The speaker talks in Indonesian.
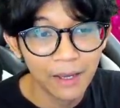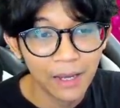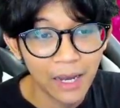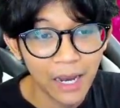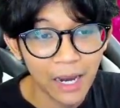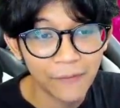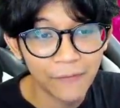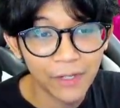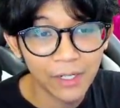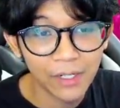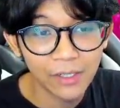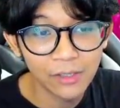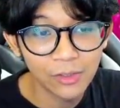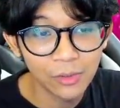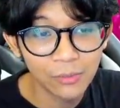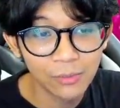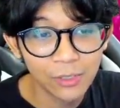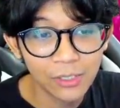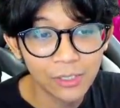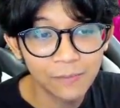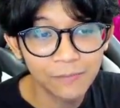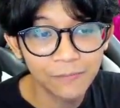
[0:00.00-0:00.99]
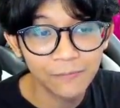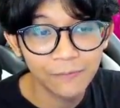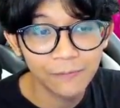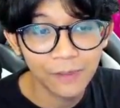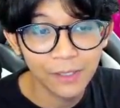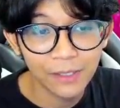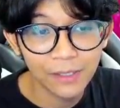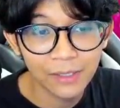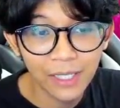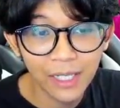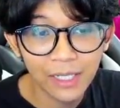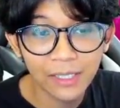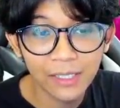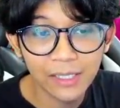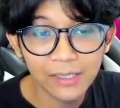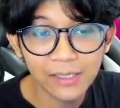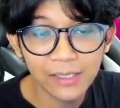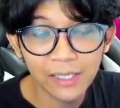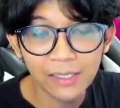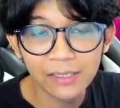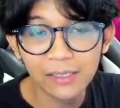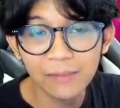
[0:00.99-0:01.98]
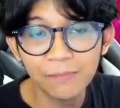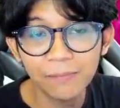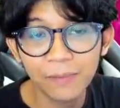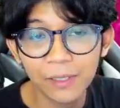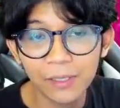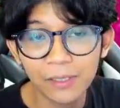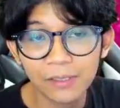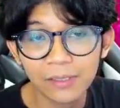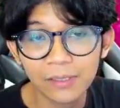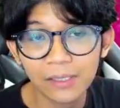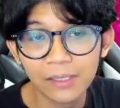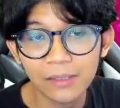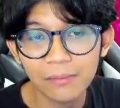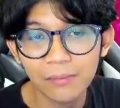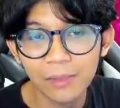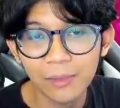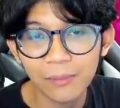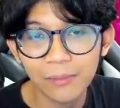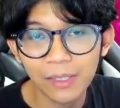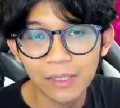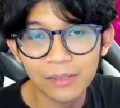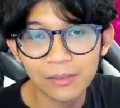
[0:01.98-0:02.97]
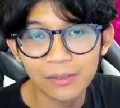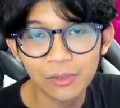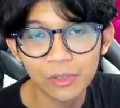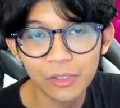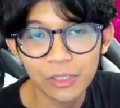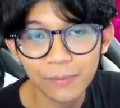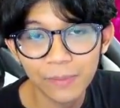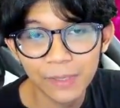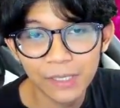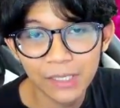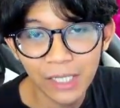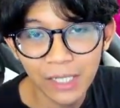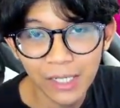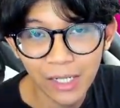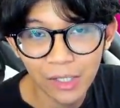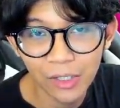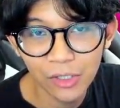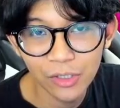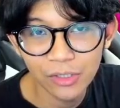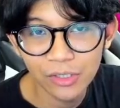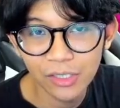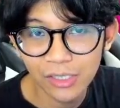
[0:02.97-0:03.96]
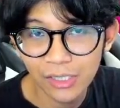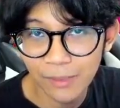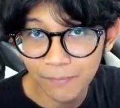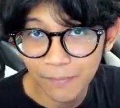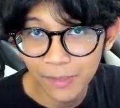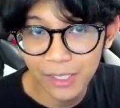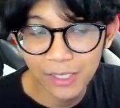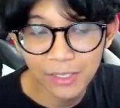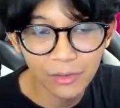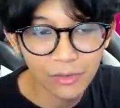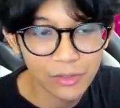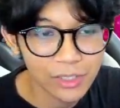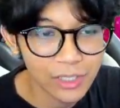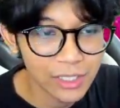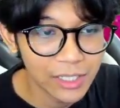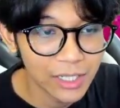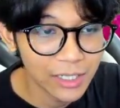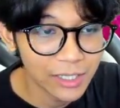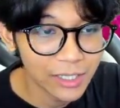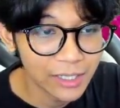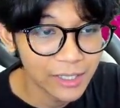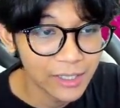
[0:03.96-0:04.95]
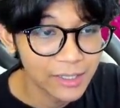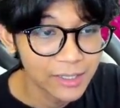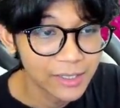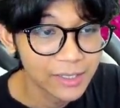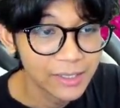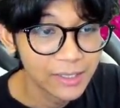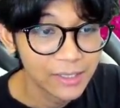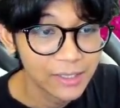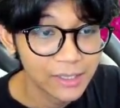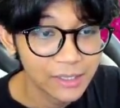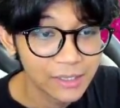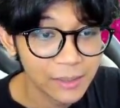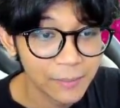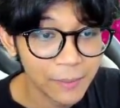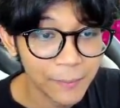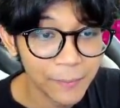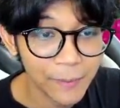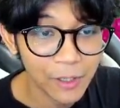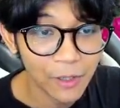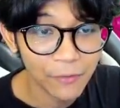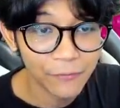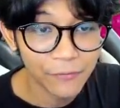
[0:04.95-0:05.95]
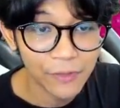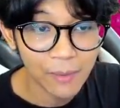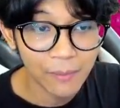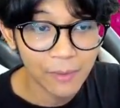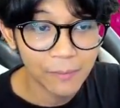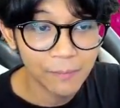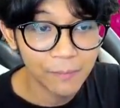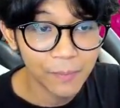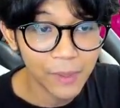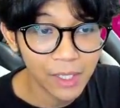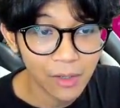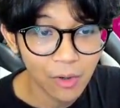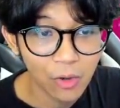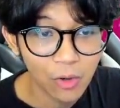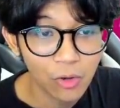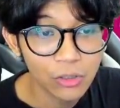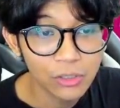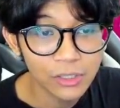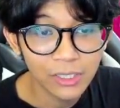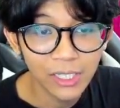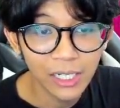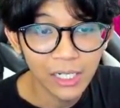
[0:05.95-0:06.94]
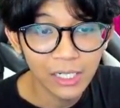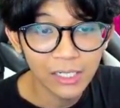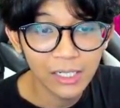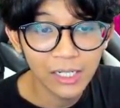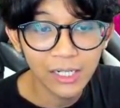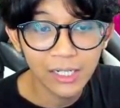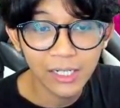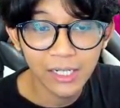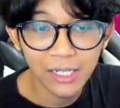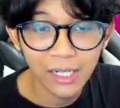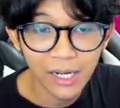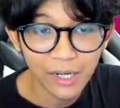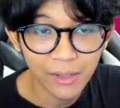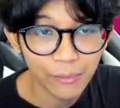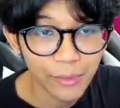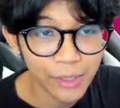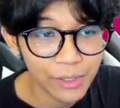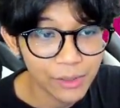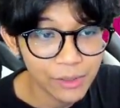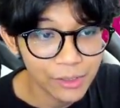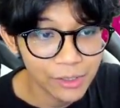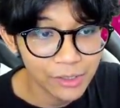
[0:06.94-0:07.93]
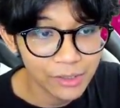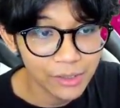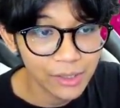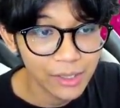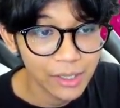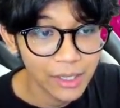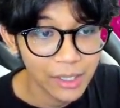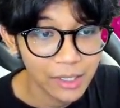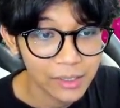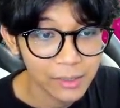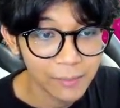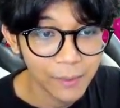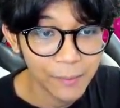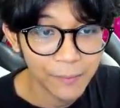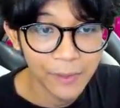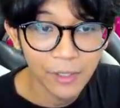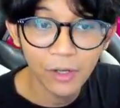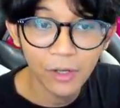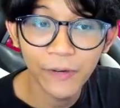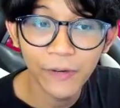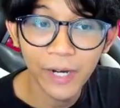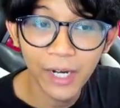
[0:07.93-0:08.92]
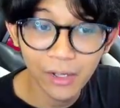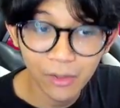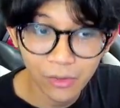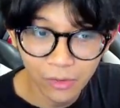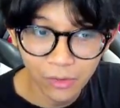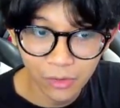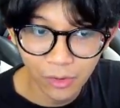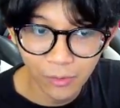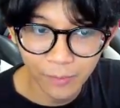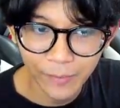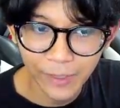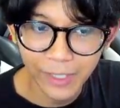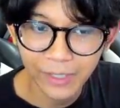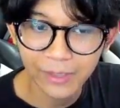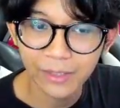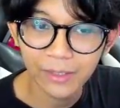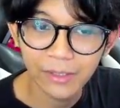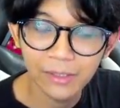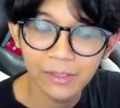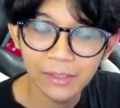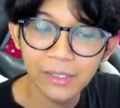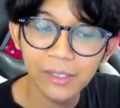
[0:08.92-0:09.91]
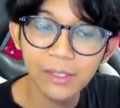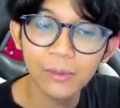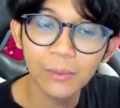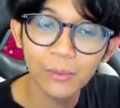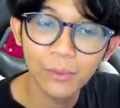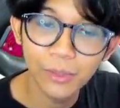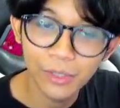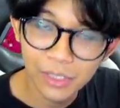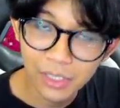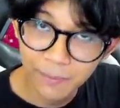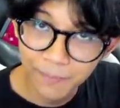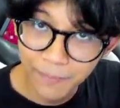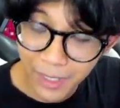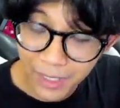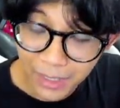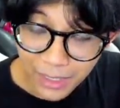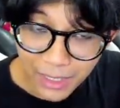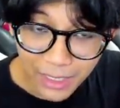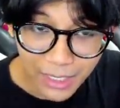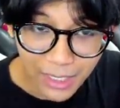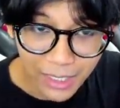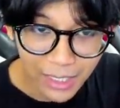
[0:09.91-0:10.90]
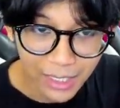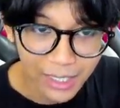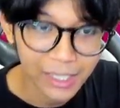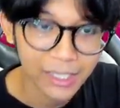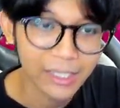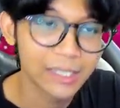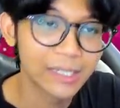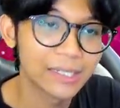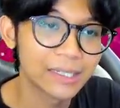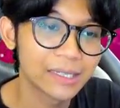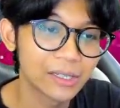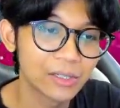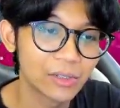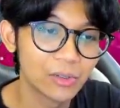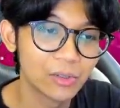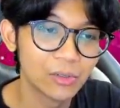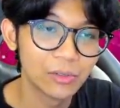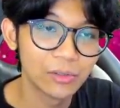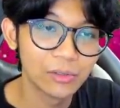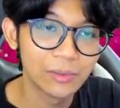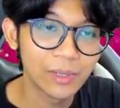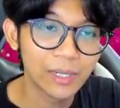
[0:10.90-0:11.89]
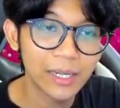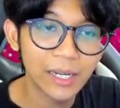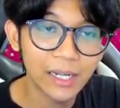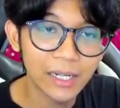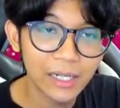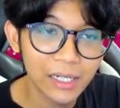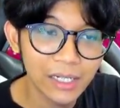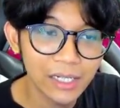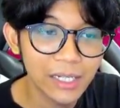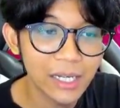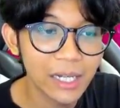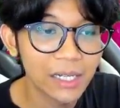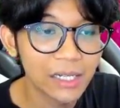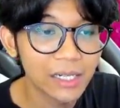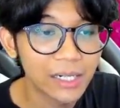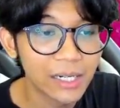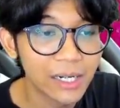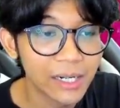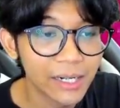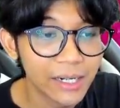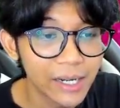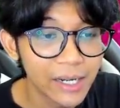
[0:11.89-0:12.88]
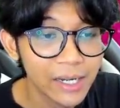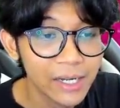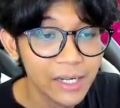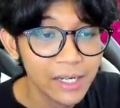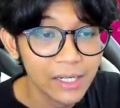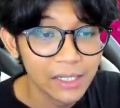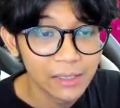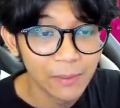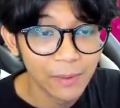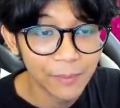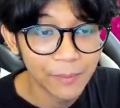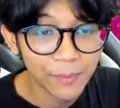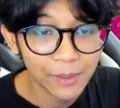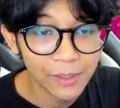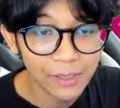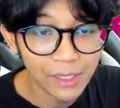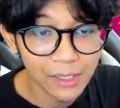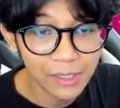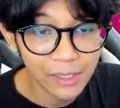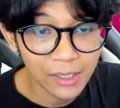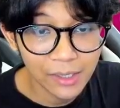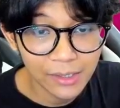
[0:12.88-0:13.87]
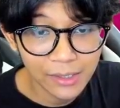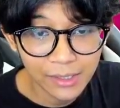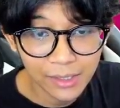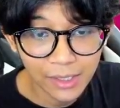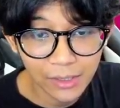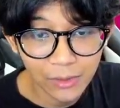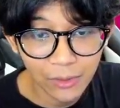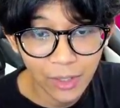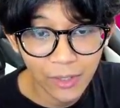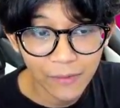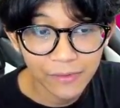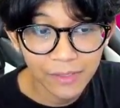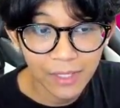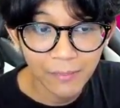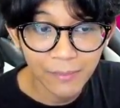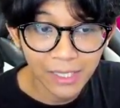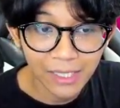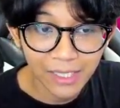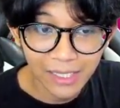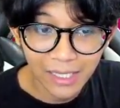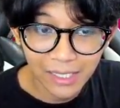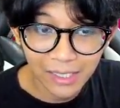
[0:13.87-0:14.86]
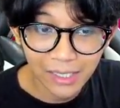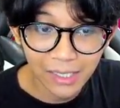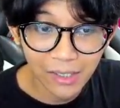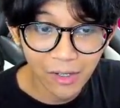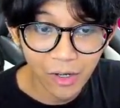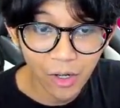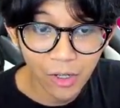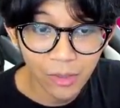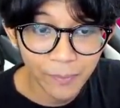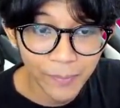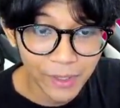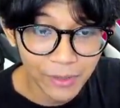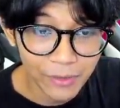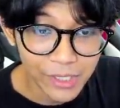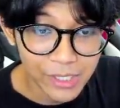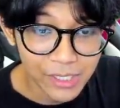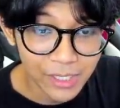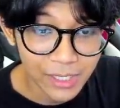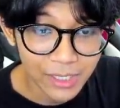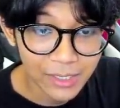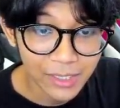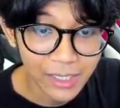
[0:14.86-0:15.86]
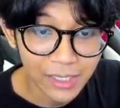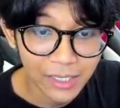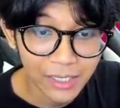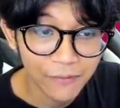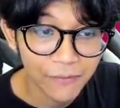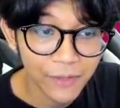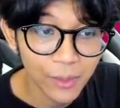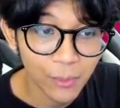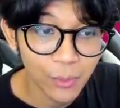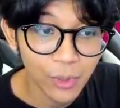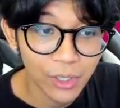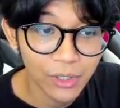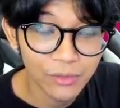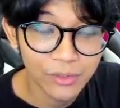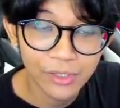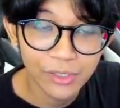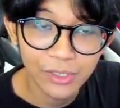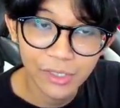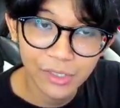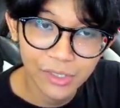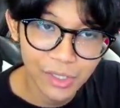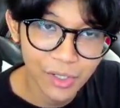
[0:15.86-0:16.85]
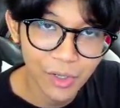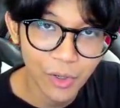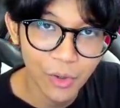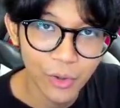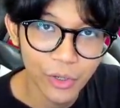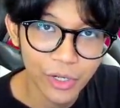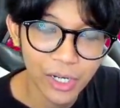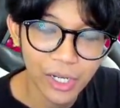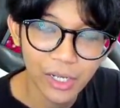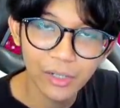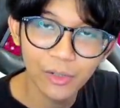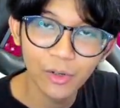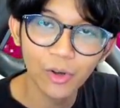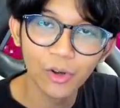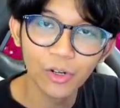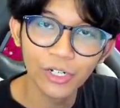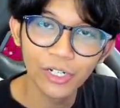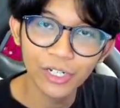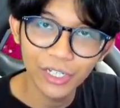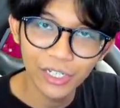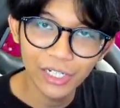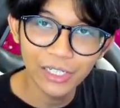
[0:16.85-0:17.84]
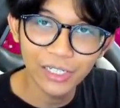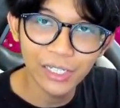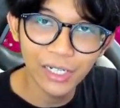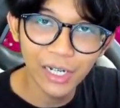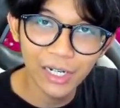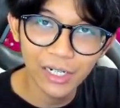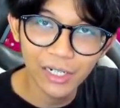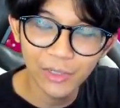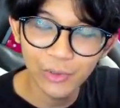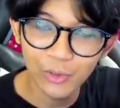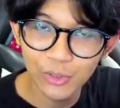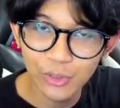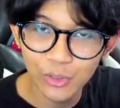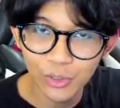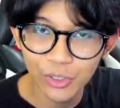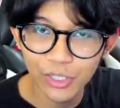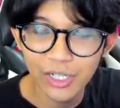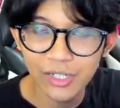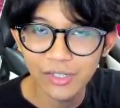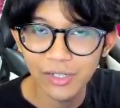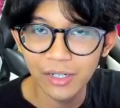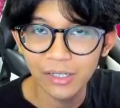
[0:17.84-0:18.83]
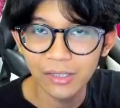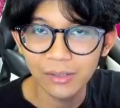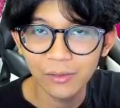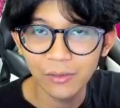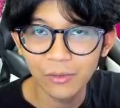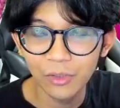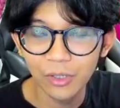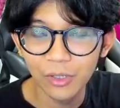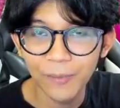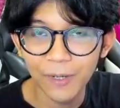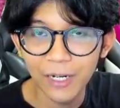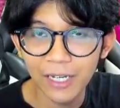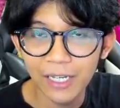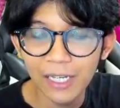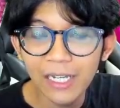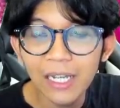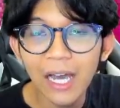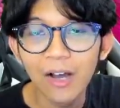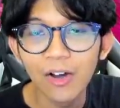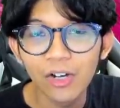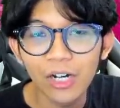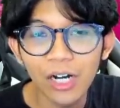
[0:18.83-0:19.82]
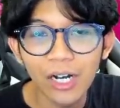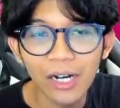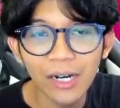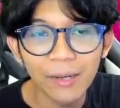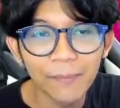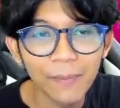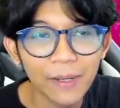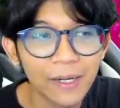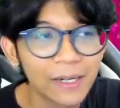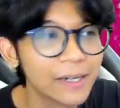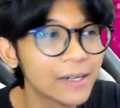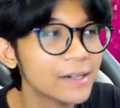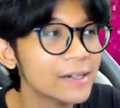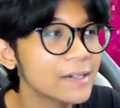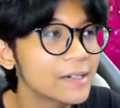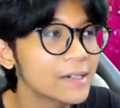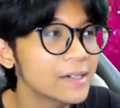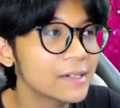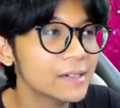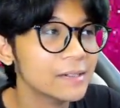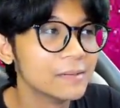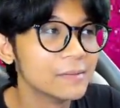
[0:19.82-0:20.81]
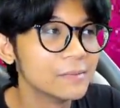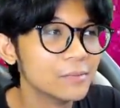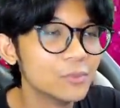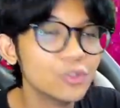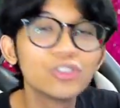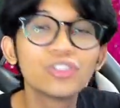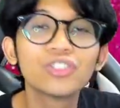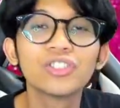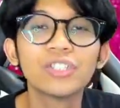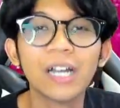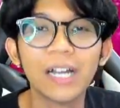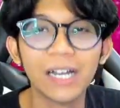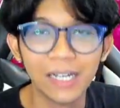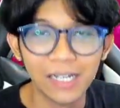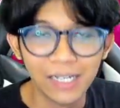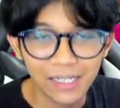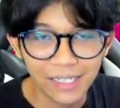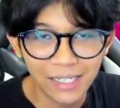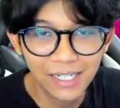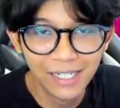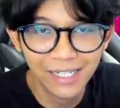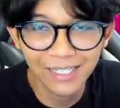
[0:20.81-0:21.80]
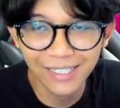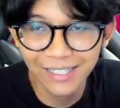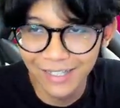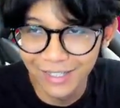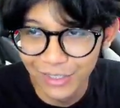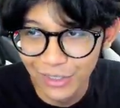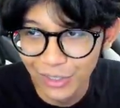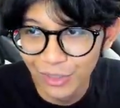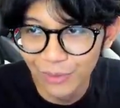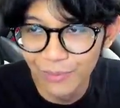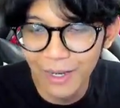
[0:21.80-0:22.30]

I find you have to believe that it's that simple. Jadi memang sulit dipercaya kalau sesimpel itu kejadiannya. The people of Diamond Peak hold Dialga in high regard. The people Rock practically worship Palkia gitu. Kayak yang ini Dialga ya. The people that are said to have summoned Giratina all perish in that event 100 years ago. Yang nongolin Giratina di Dunstone Desert udah pada hilang orangnya pada musnah gitu.